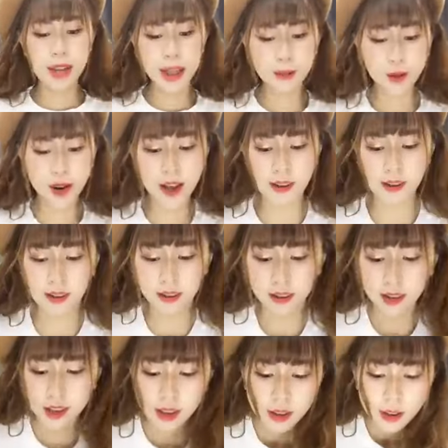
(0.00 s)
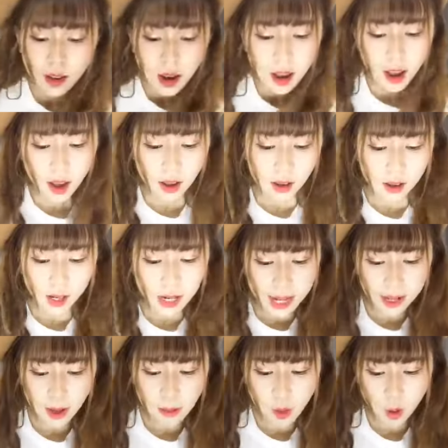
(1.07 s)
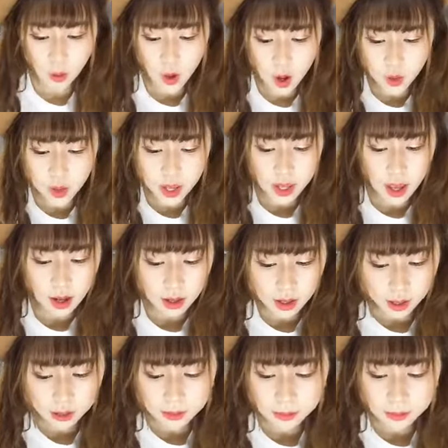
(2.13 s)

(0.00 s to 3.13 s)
đeo một lần được Cái này có một đôi duy nhất nè